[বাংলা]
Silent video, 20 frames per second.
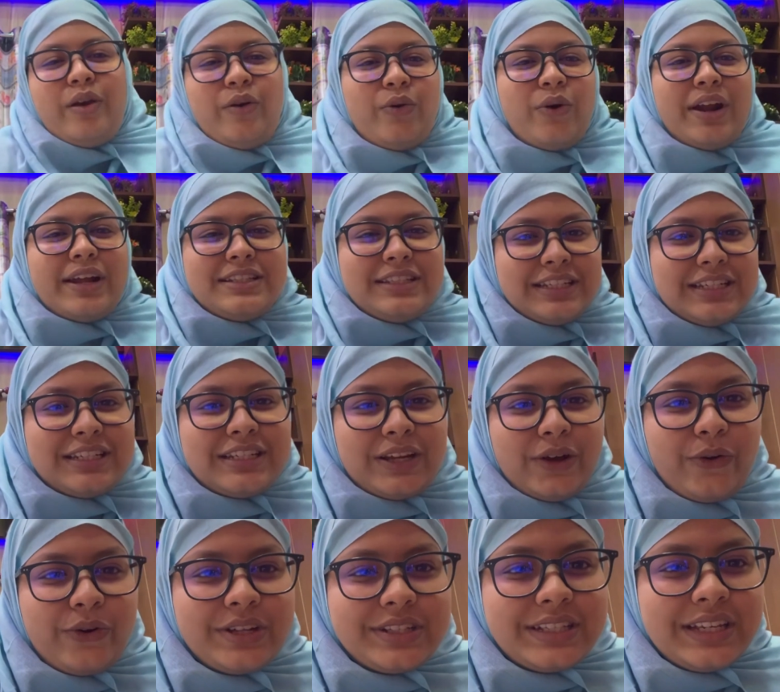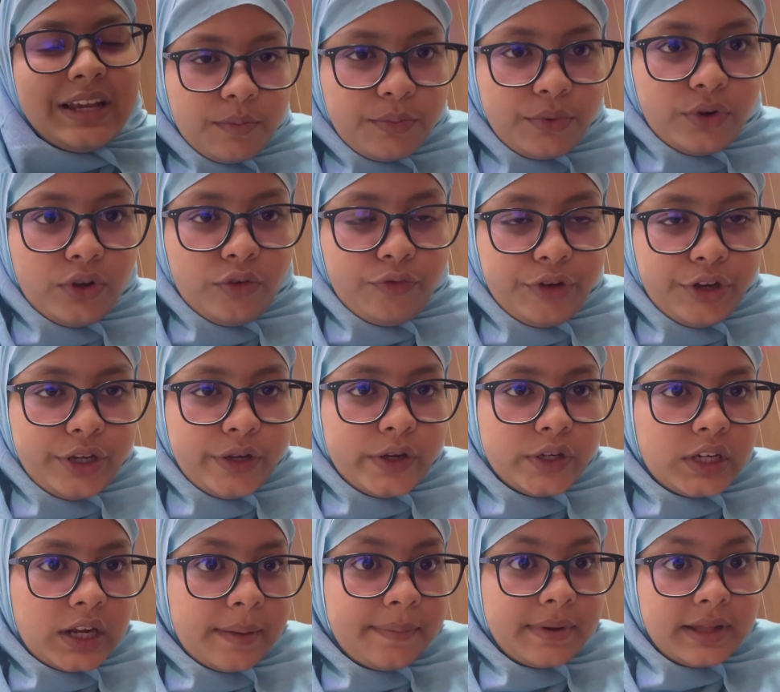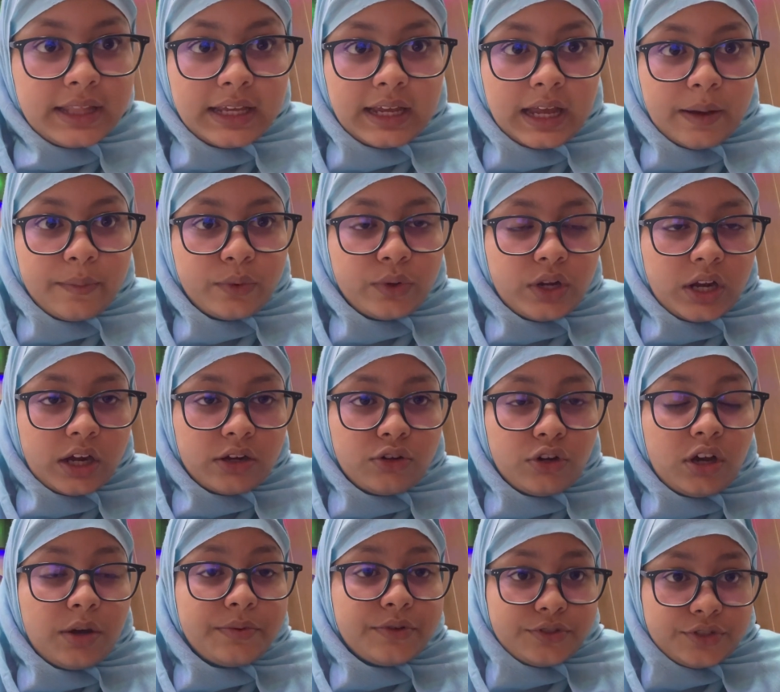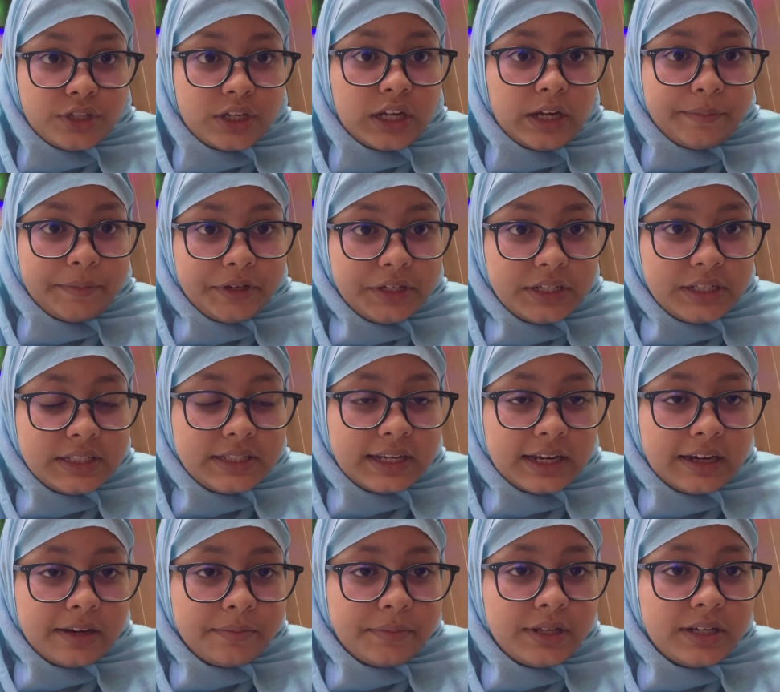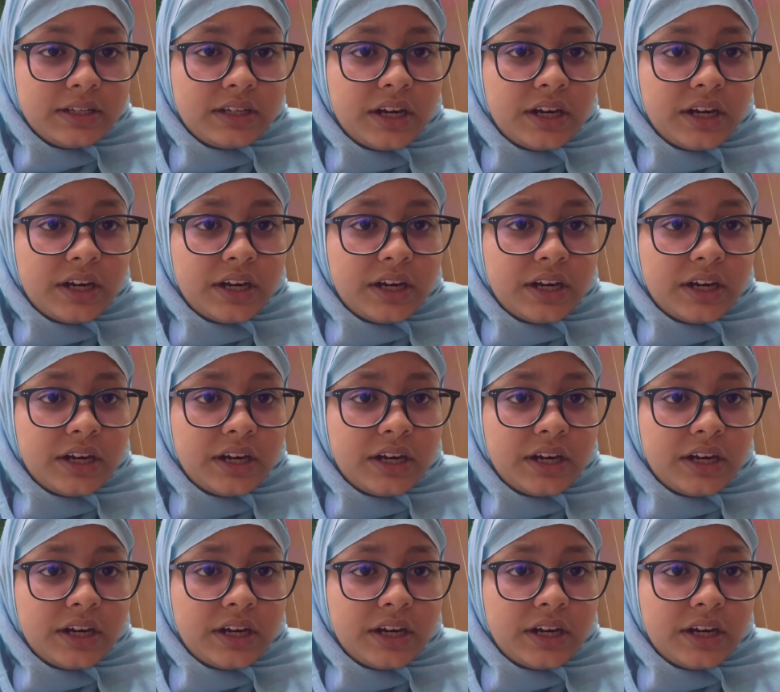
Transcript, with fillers: করার চেষ্টা করেছি পুরো ভিডিওটা আপনাদের কেমন লাগলো অবশ্যই কমেন্টে জানাবেন